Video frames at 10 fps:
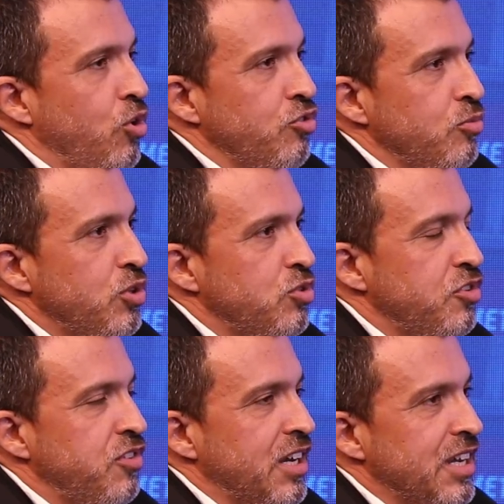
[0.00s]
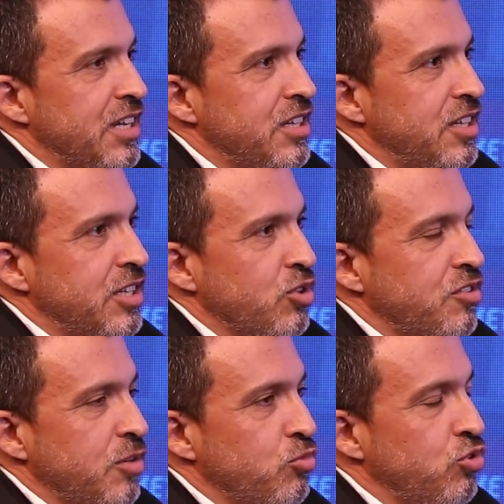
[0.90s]
Eu gosto muito de falar, Henrique, que
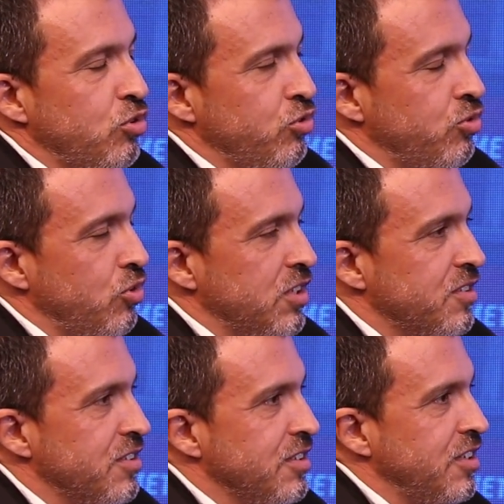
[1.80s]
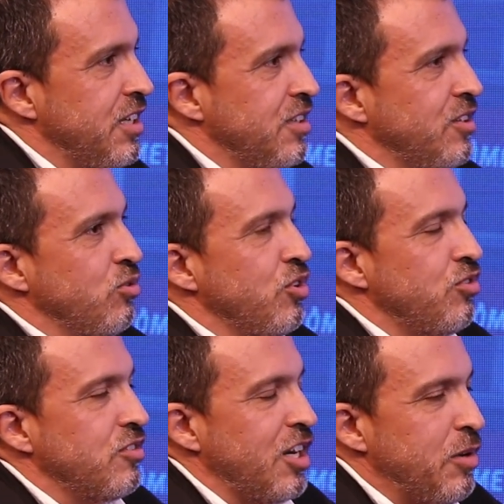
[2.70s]
nós temos soluções, né? Então
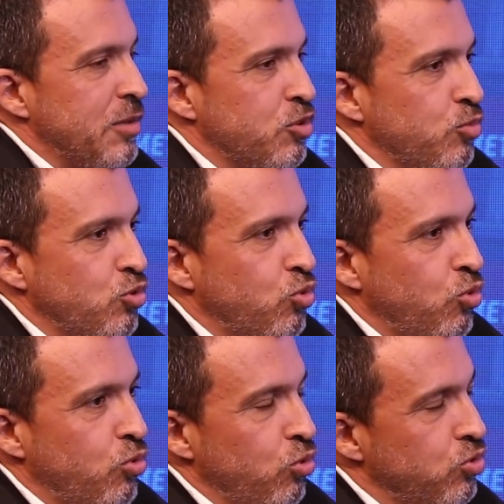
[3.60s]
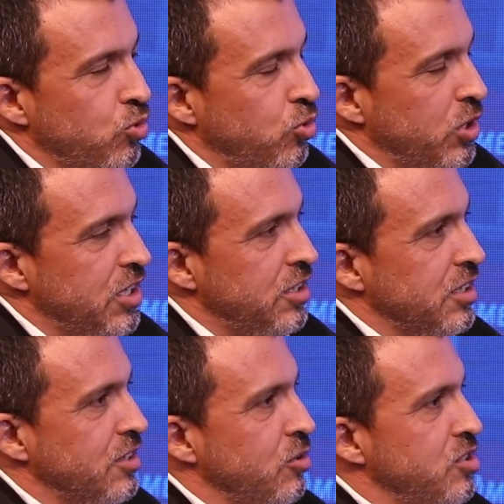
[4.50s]
nós trabalhamos muito com
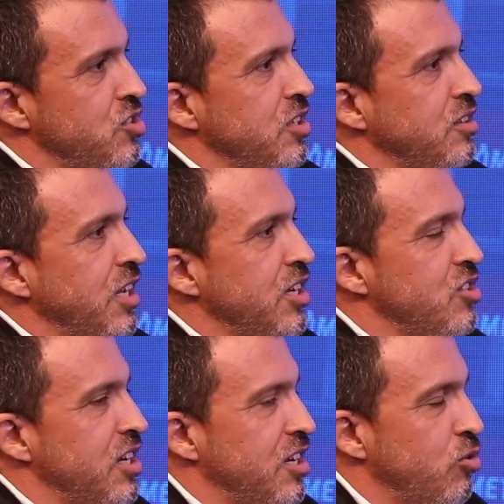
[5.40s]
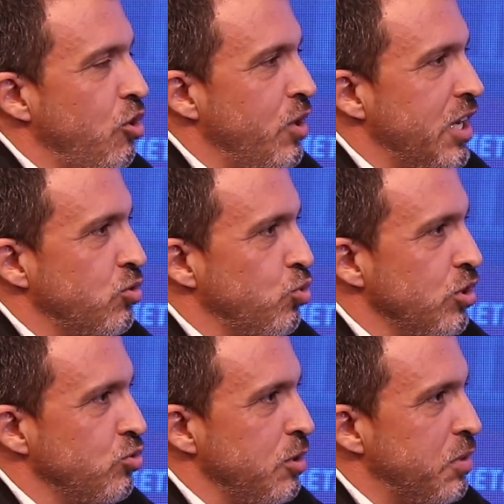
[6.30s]
consultoria, então a gente entende ali qual é a
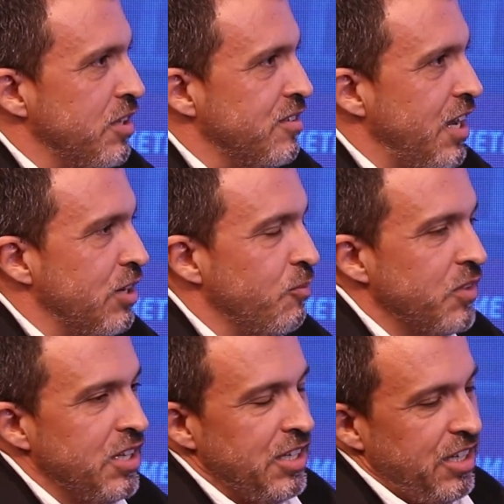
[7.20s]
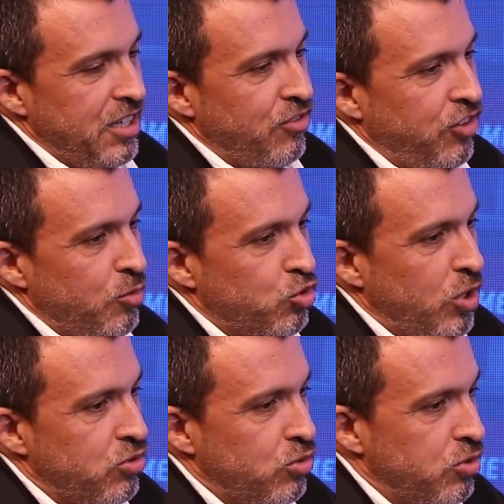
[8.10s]
dor do empresário e vamos
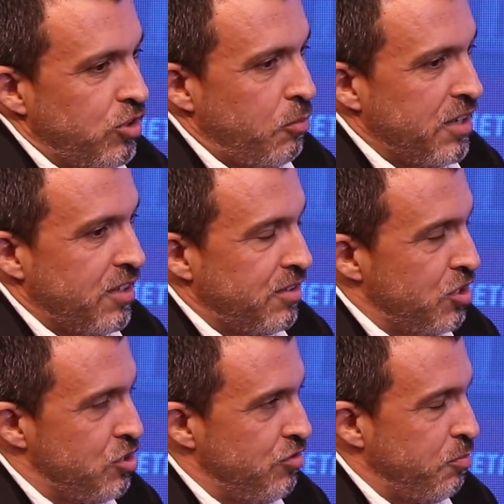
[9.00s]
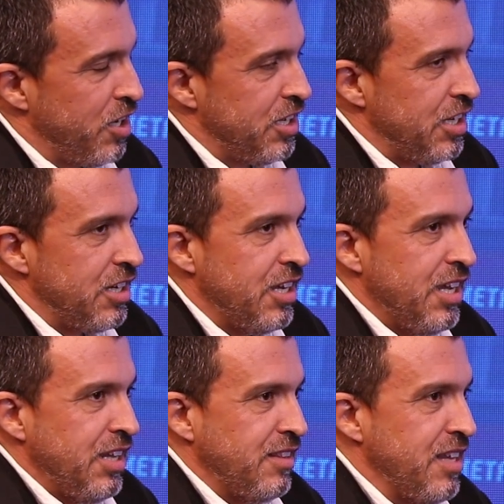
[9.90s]
com a solução mais assertiva para ele.
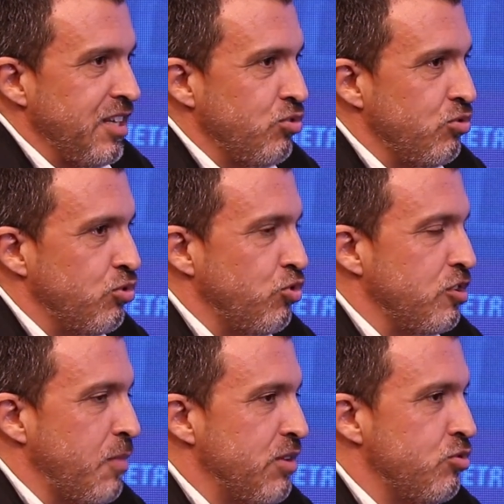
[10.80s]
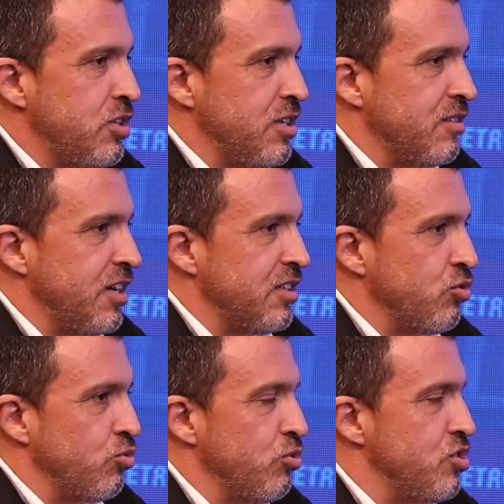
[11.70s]
Dentre as soluções mais
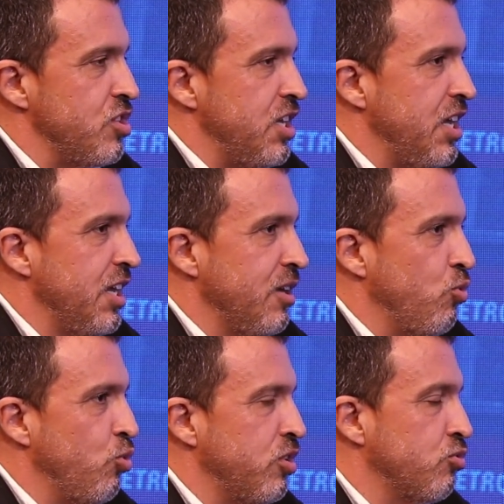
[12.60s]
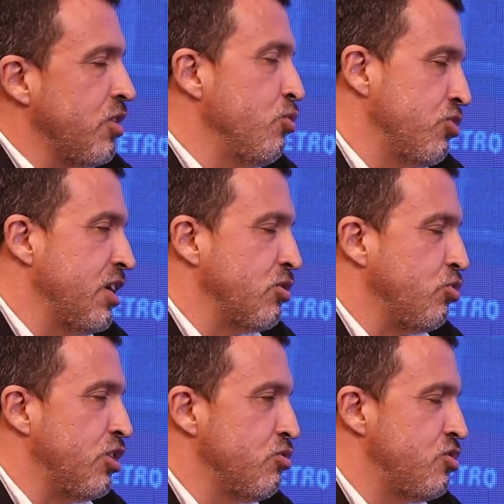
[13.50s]
utilizadas hoje é, são os
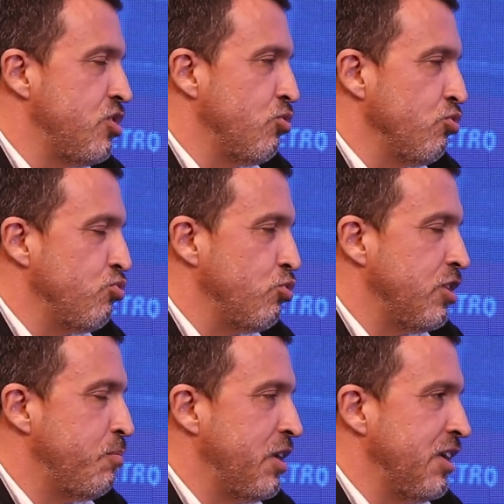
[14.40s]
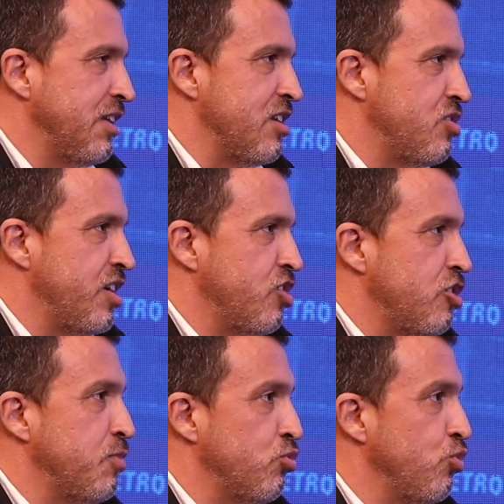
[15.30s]
relatórios de consulta para análise de
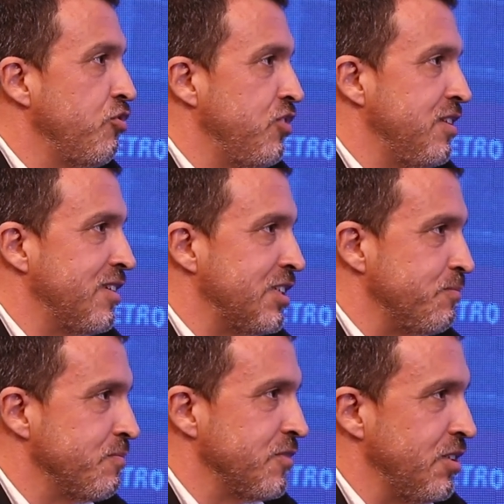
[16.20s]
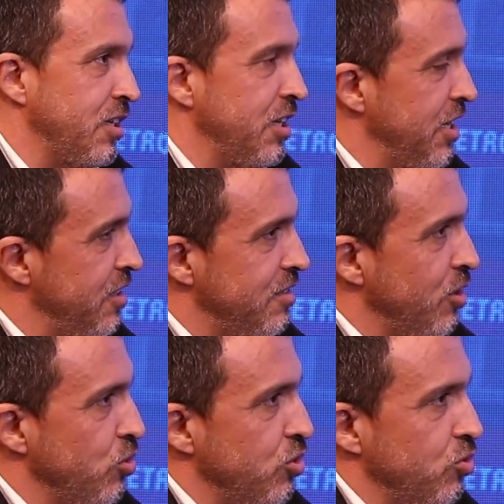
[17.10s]
crédito de pessoa física. Né?
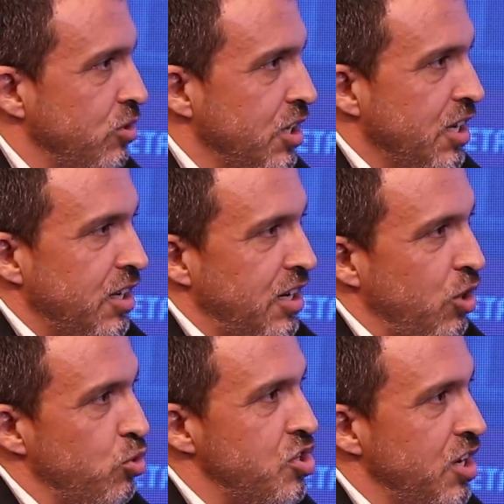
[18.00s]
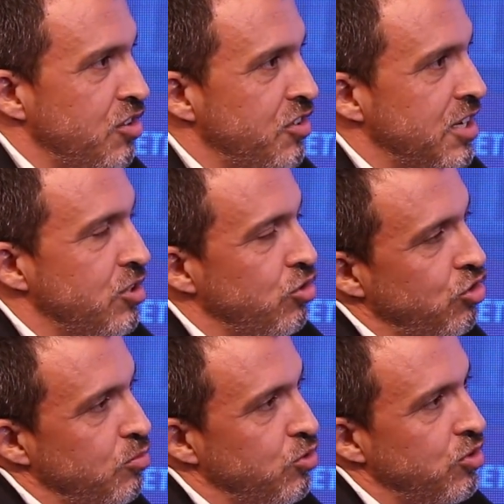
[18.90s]
Esse é o nosso carro-chefe ali, nós
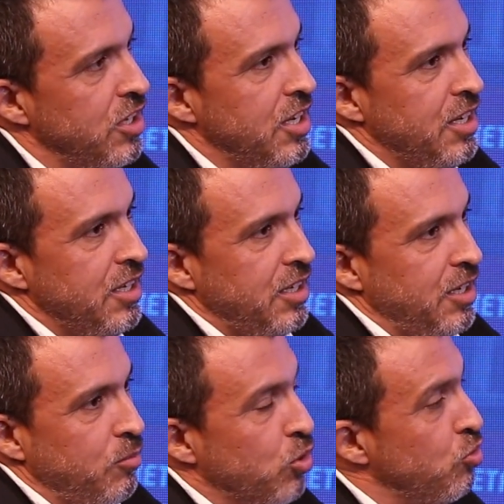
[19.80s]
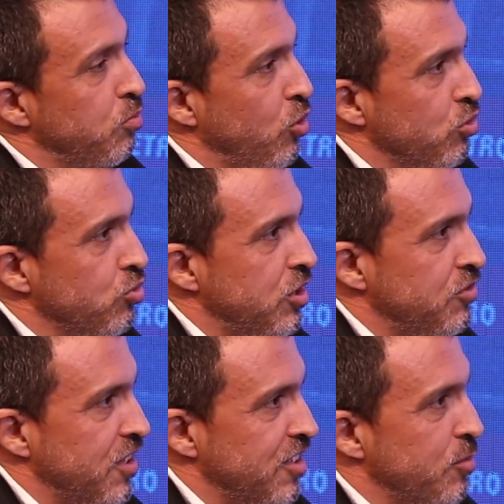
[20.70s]
somos é, muito bons no
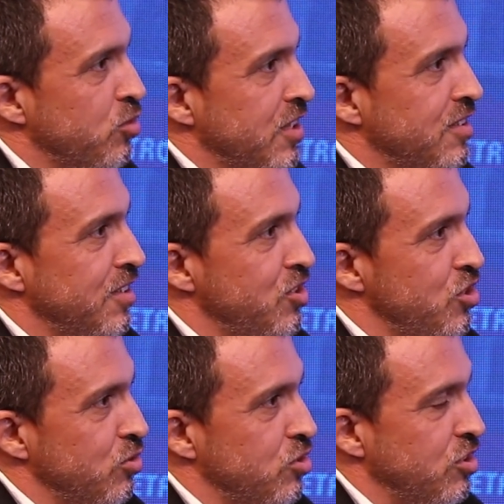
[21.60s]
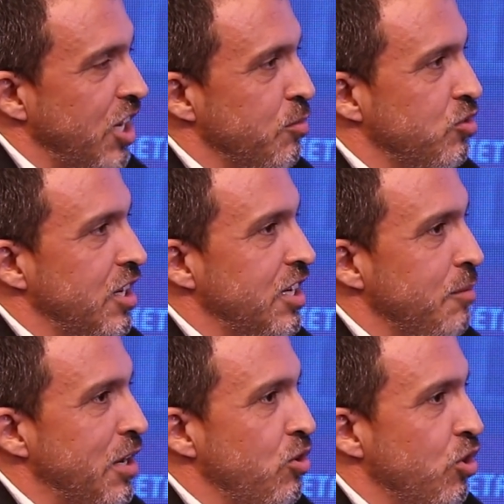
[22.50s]
que fazemos nesse sentido, de darmos
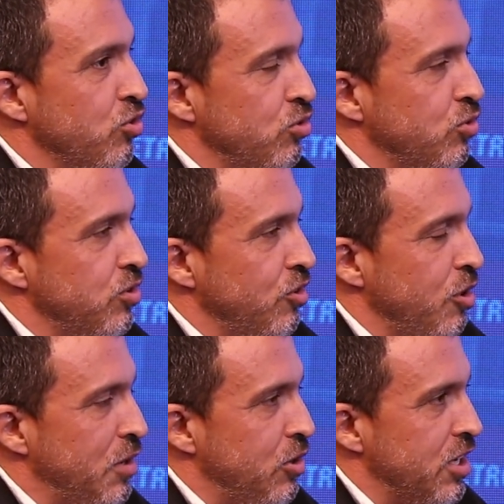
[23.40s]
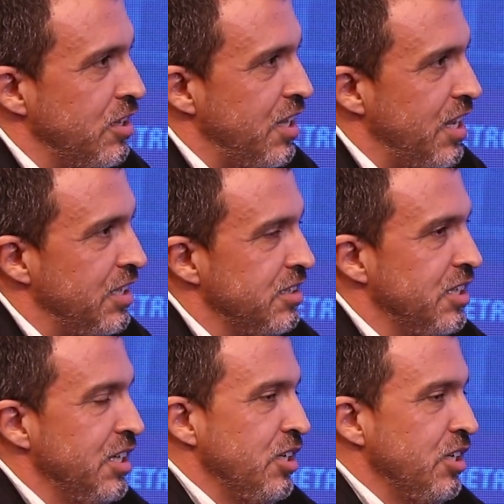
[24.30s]
ali a melhor solução, a melhor ideia